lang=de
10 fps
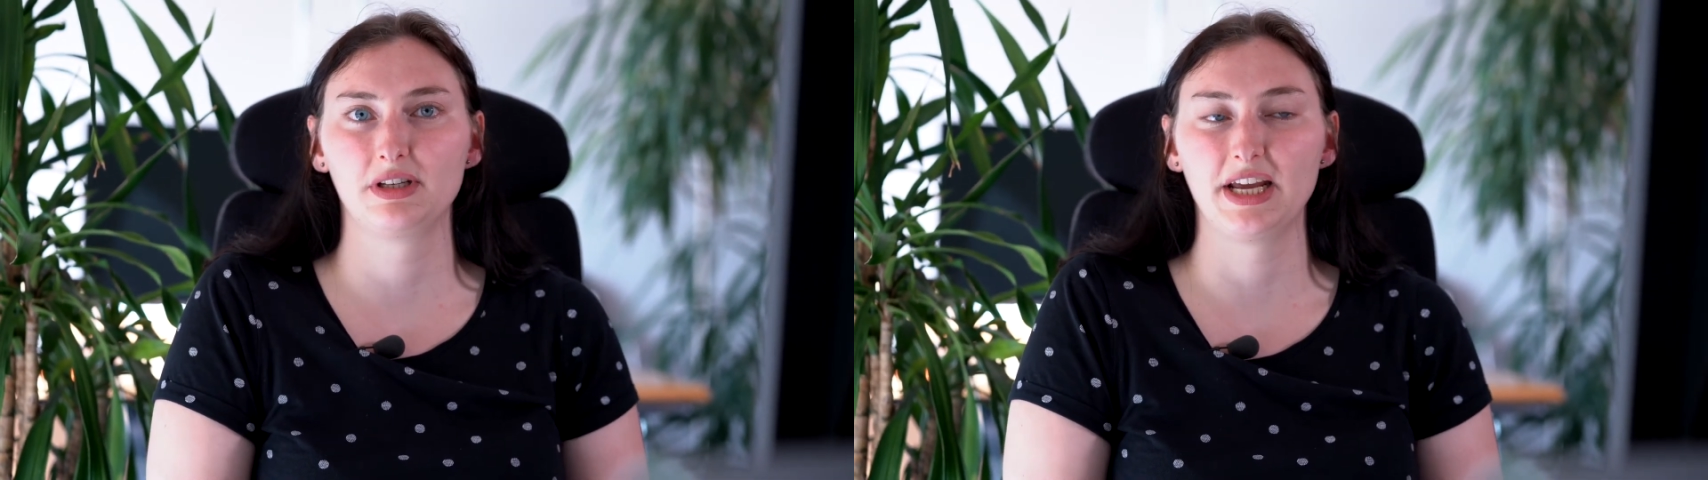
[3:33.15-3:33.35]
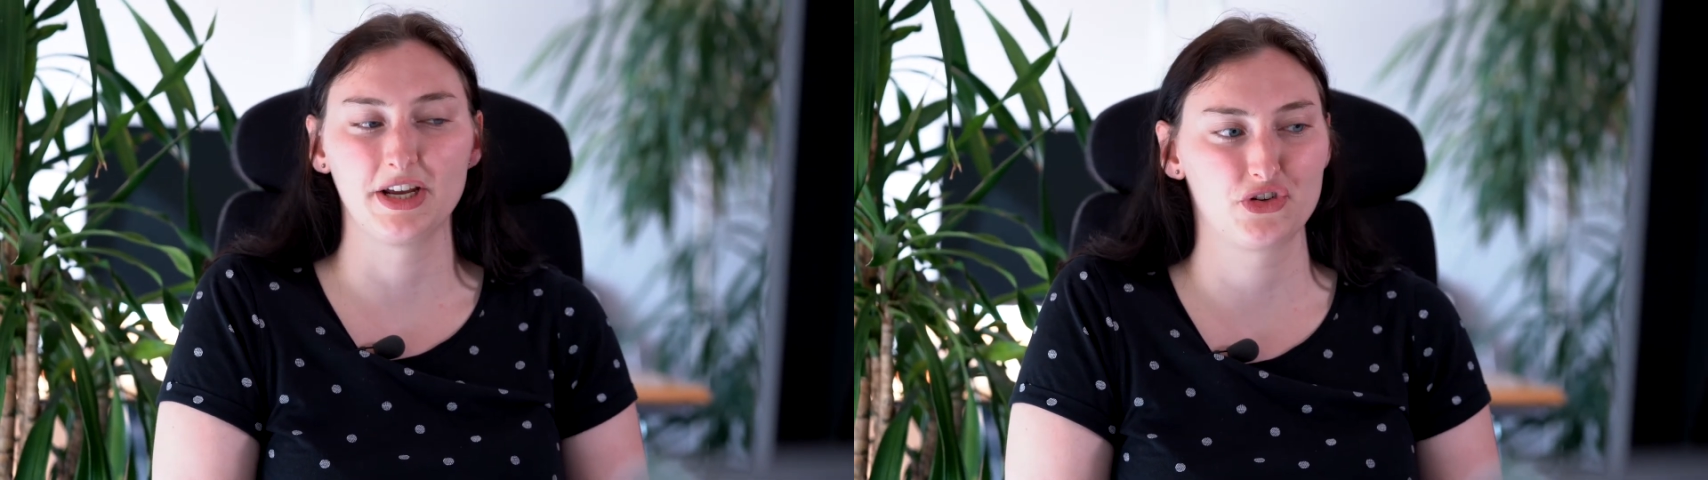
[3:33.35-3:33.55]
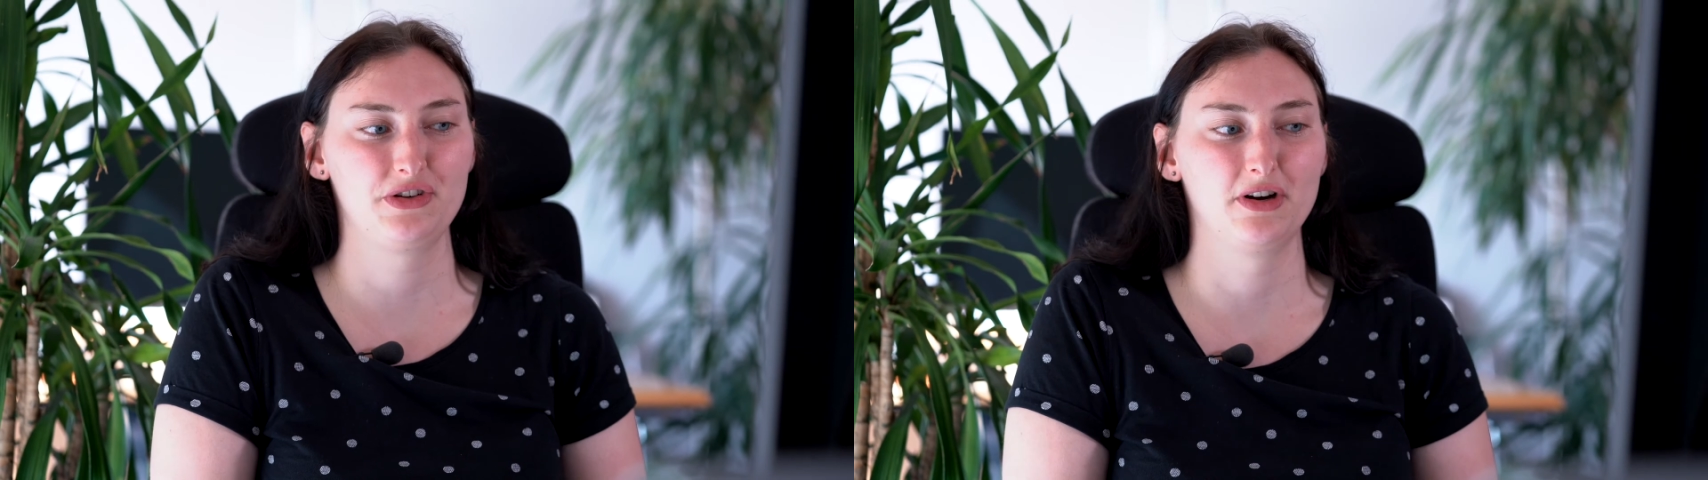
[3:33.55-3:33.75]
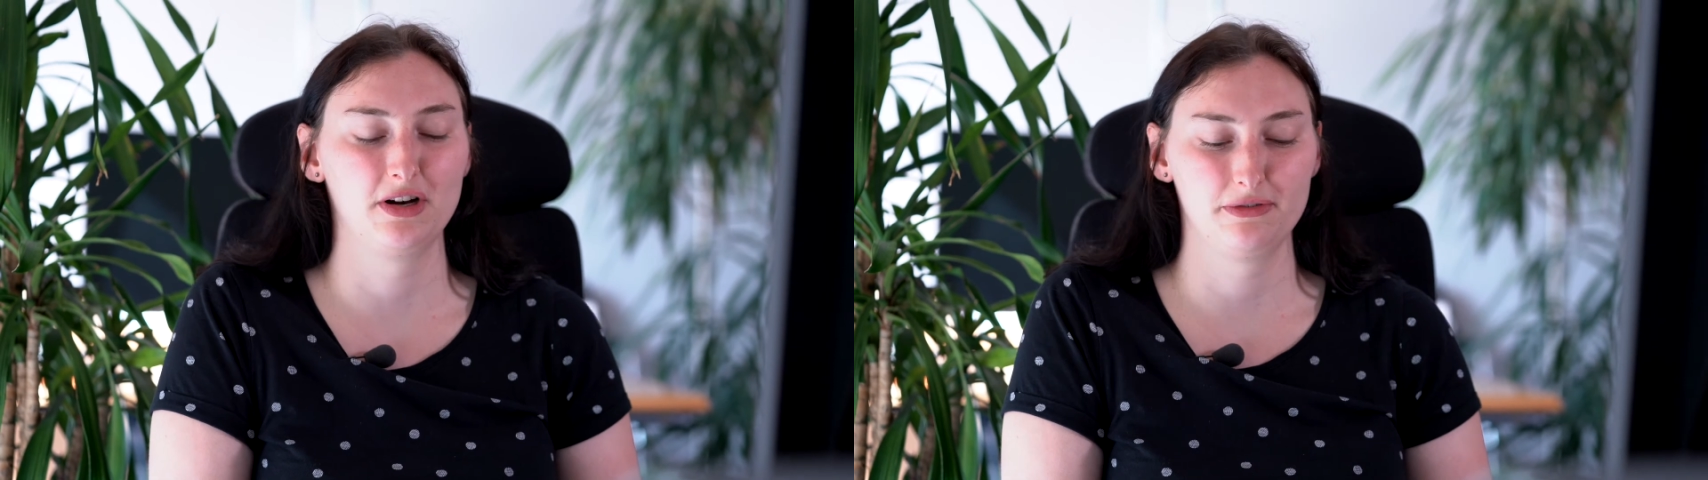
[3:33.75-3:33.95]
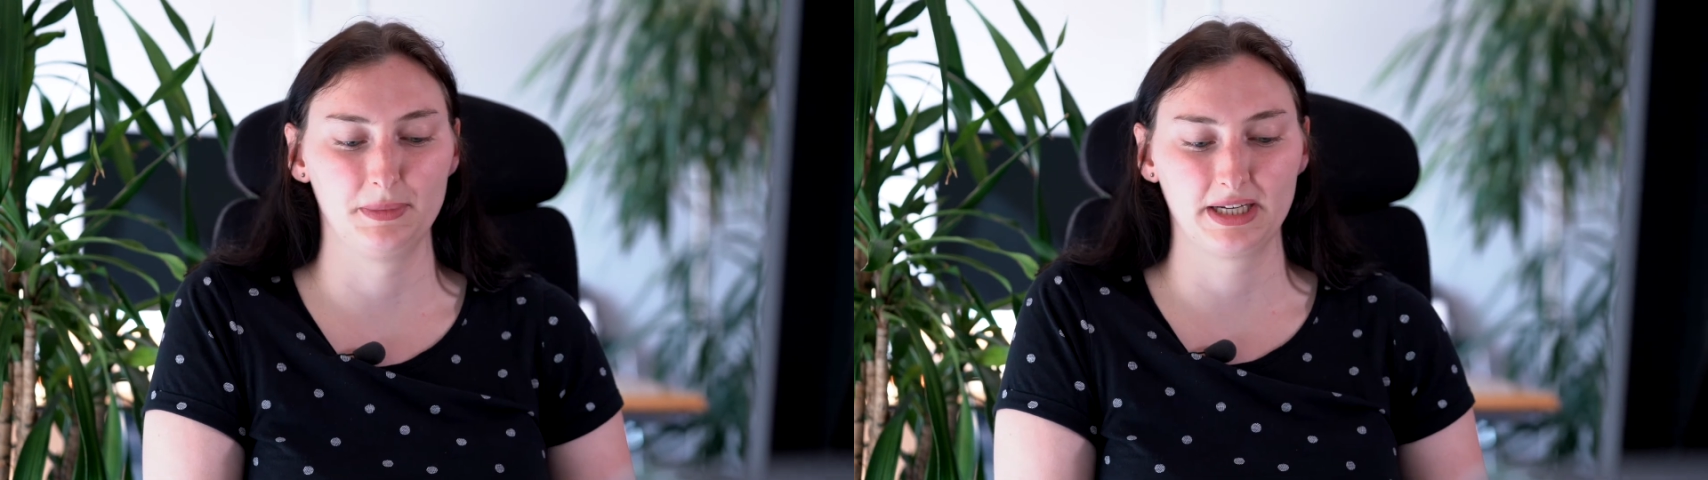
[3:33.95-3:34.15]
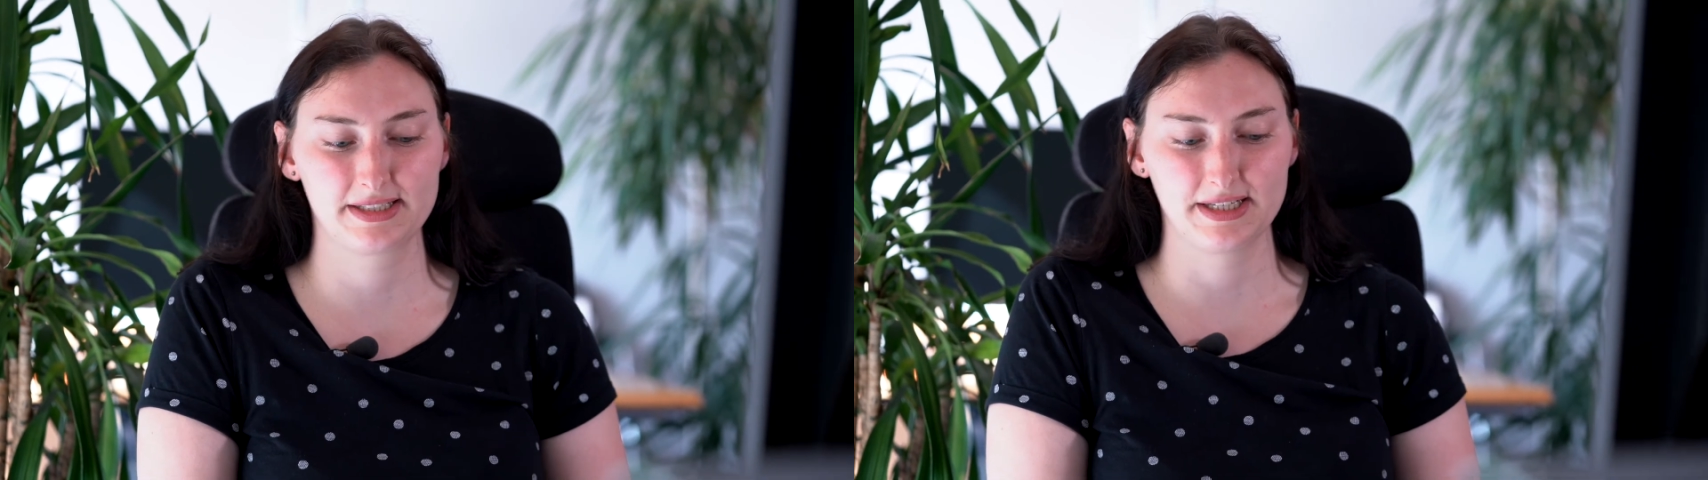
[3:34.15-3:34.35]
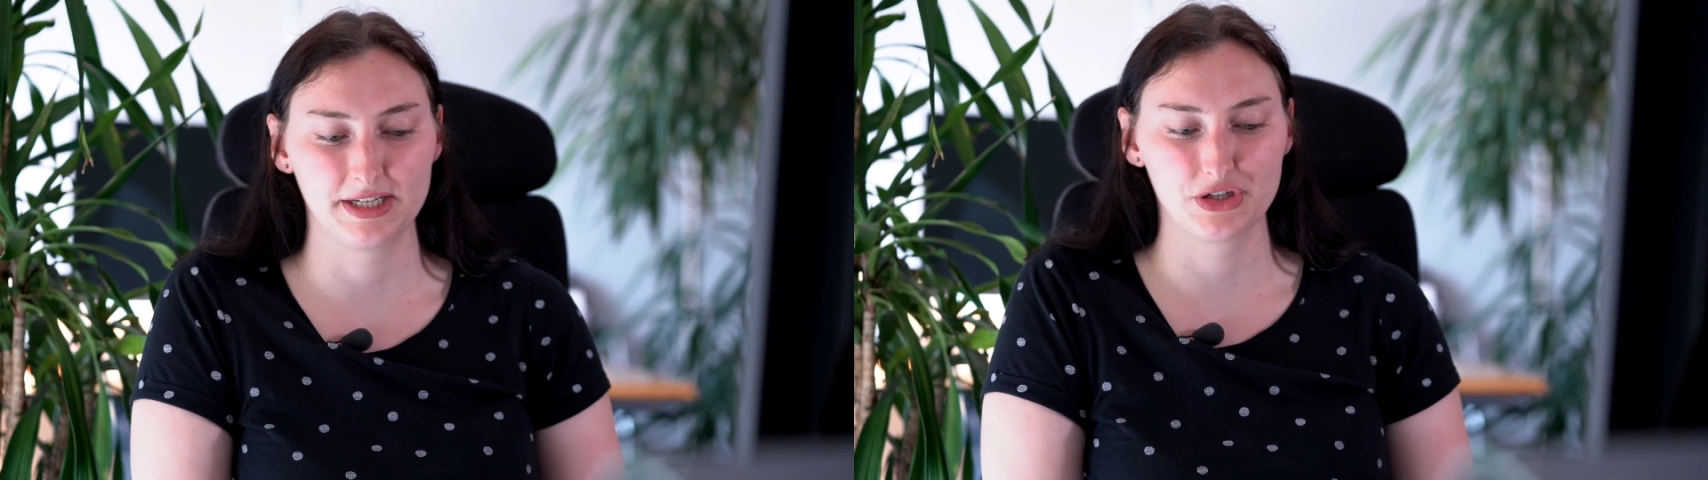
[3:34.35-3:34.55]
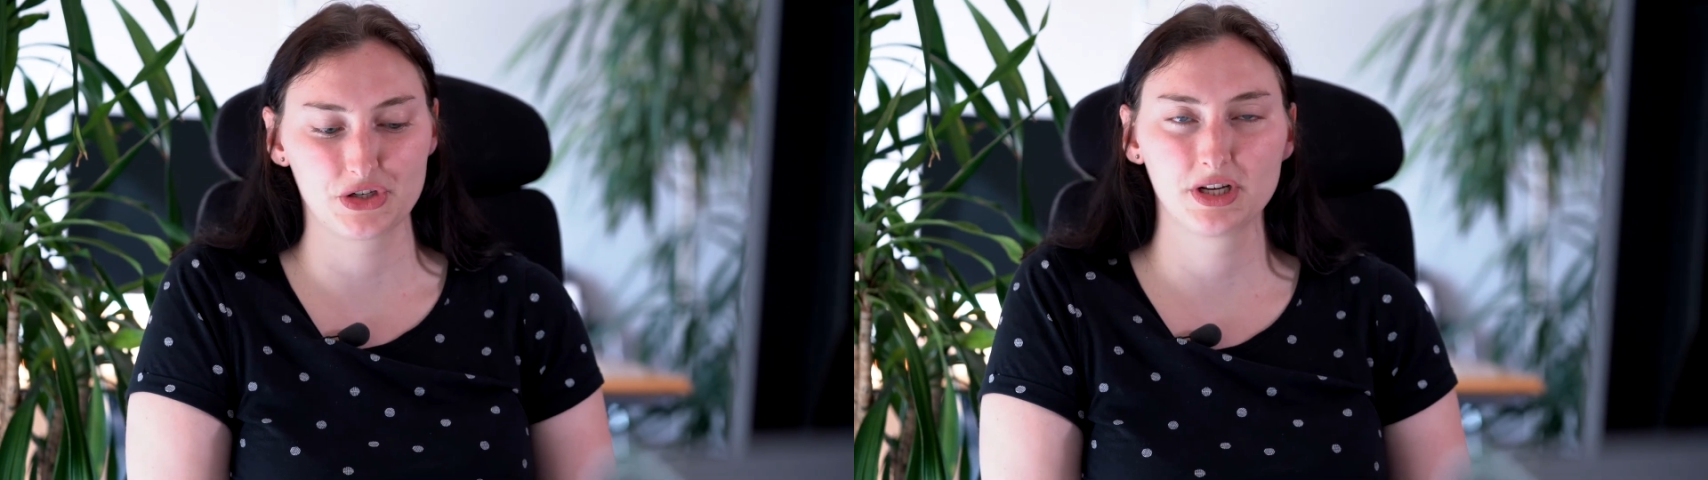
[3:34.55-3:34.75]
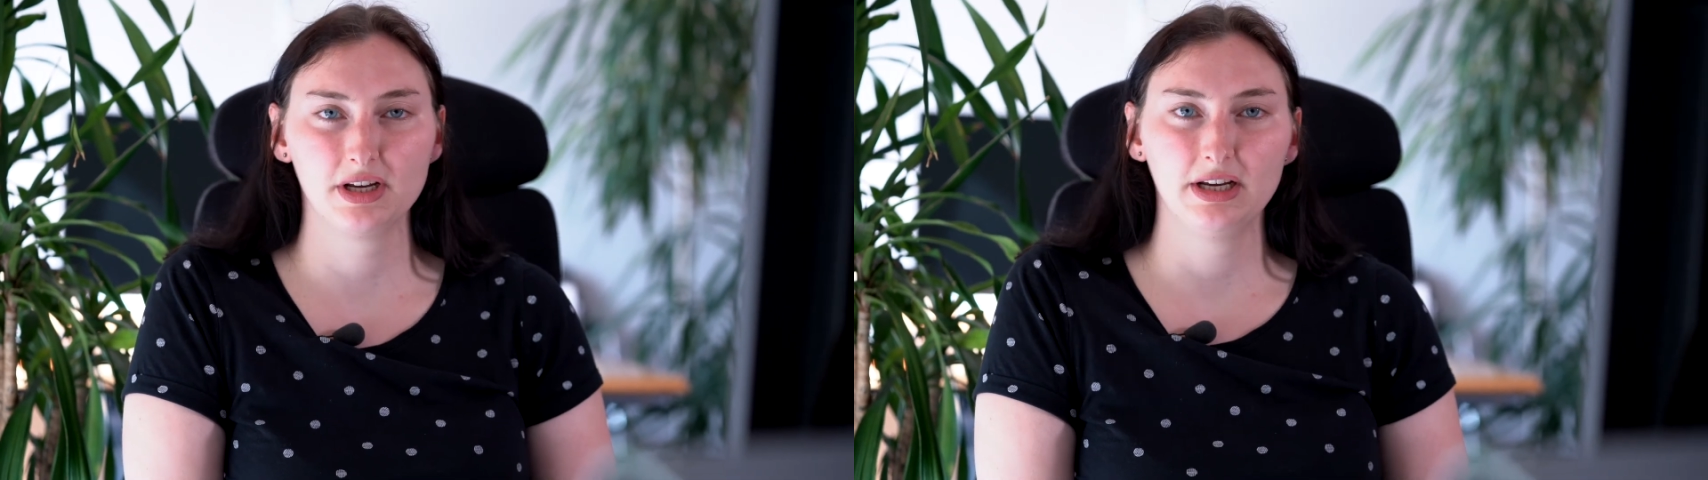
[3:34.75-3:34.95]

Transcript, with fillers: die erste Wahl für mich war.